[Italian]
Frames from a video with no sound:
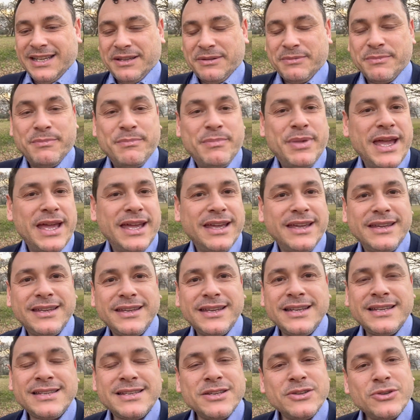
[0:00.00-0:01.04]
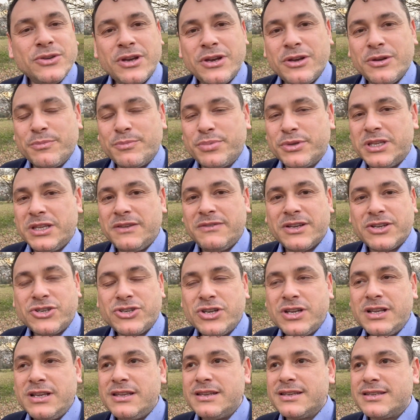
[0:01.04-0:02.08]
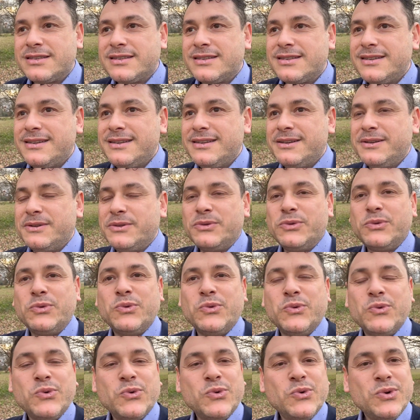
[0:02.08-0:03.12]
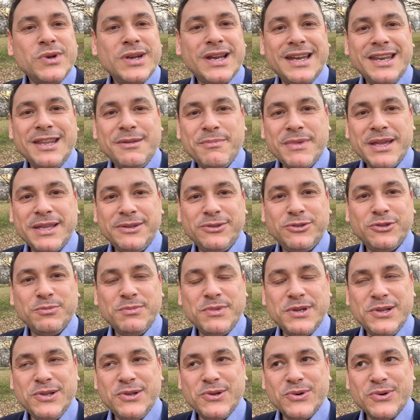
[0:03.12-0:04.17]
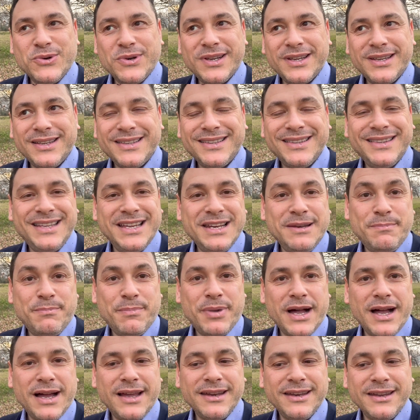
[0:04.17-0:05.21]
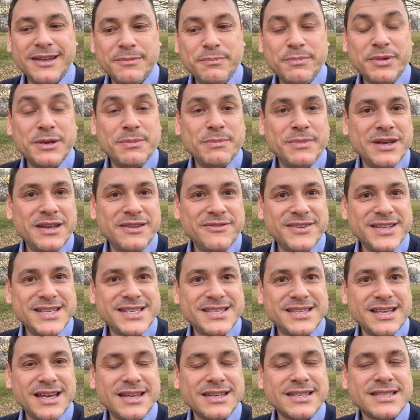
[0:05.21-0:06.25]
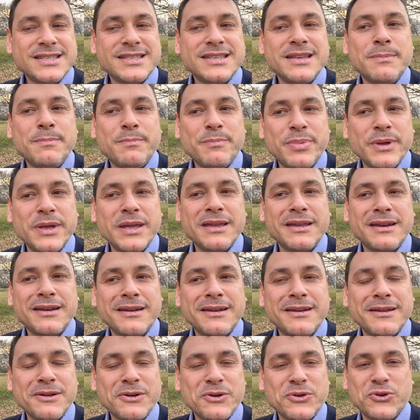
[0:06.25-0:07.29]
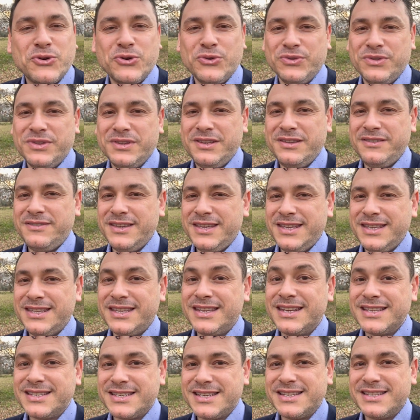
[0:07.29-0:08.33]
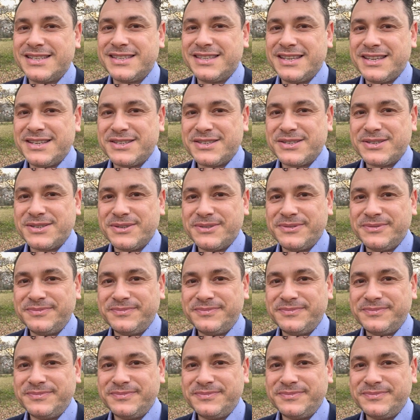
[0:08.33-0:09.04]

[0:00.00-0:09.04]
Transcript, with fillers: Beh, il Signore non poteva scegliersi un alimento migliore del pane per manifestarsi e per condividere se stesso.